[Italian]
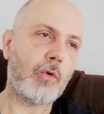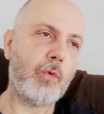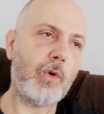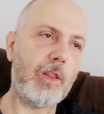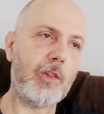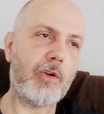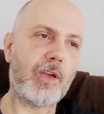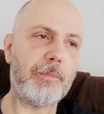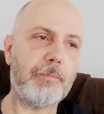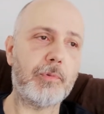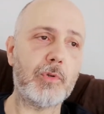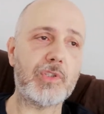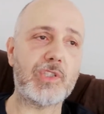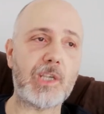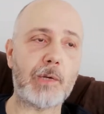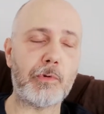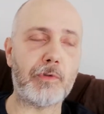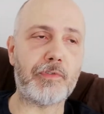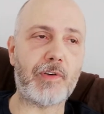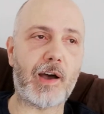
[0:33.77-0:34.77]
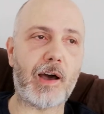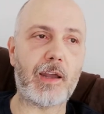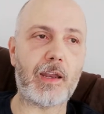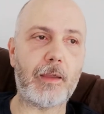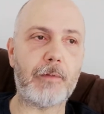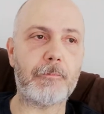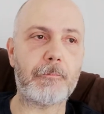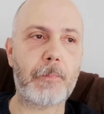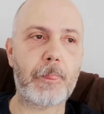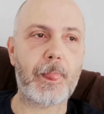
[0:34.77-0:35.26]
quello che possiamo
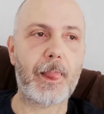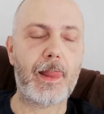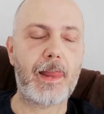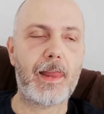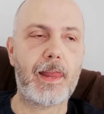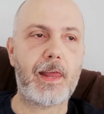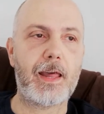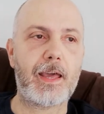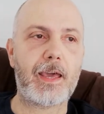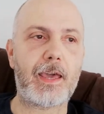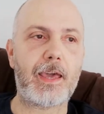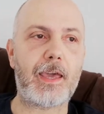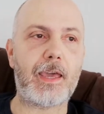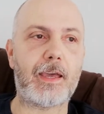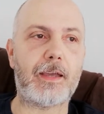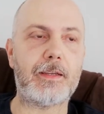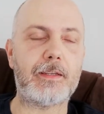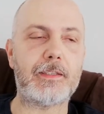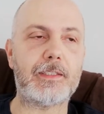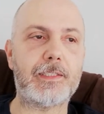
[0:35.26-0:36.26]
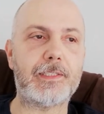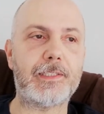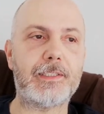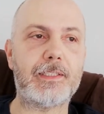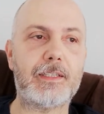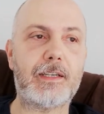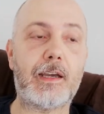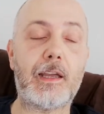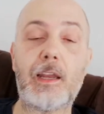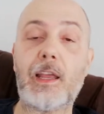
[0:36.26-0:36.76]
fare è eh,